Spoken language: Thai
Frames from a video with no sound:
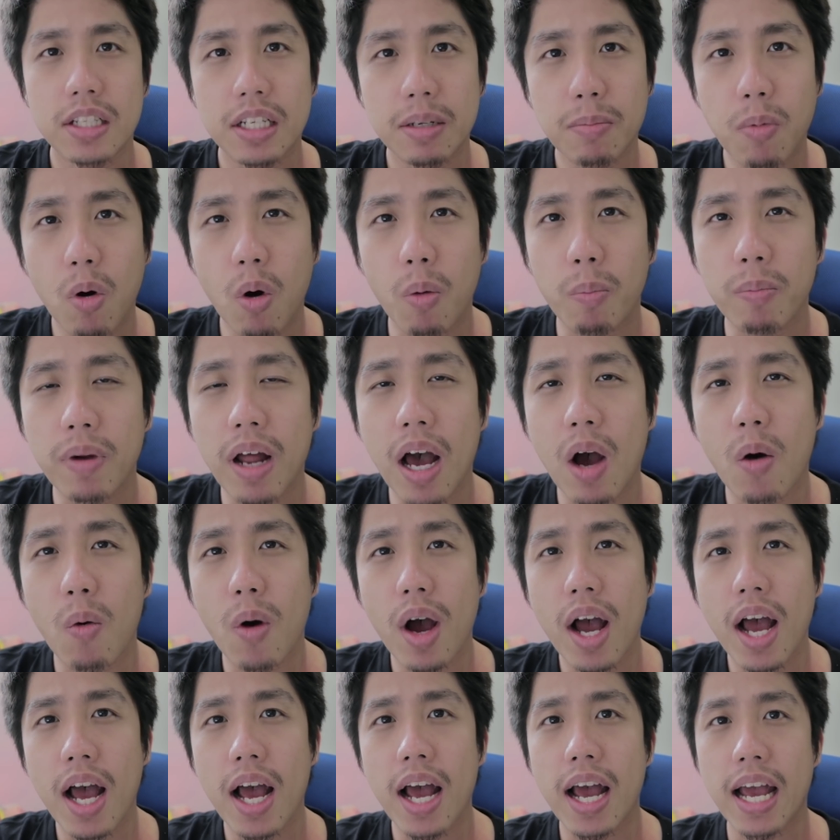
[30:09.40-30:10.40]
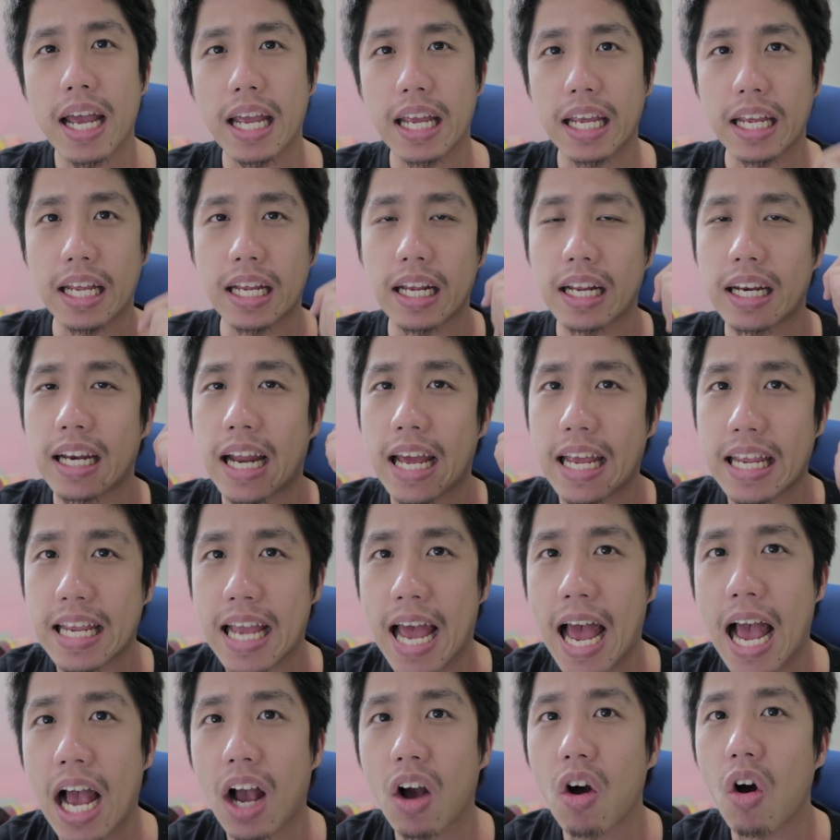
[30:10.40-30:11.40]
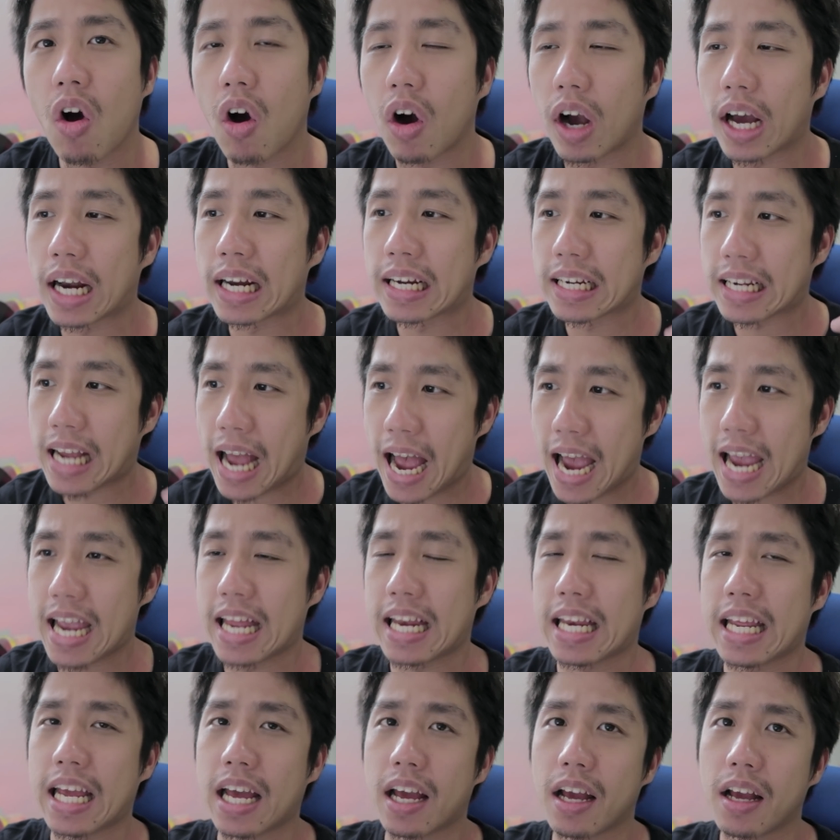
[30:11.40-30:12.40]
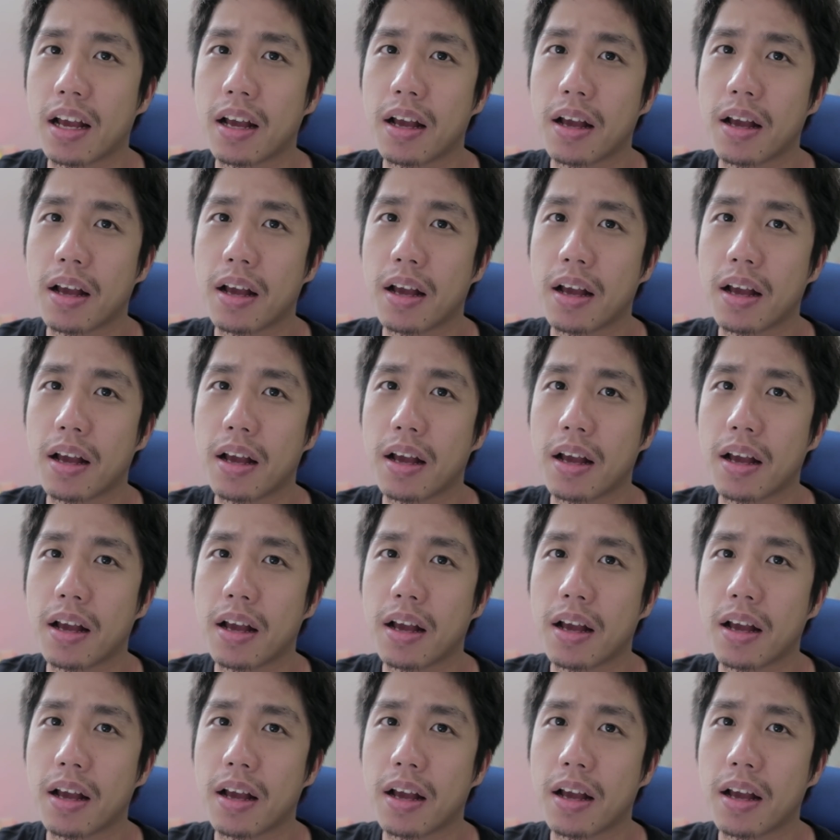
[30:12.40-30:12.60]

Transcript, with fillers: ซึ่งผมเดาว่าไอ้นัยยะของกรรไกรเนี่ย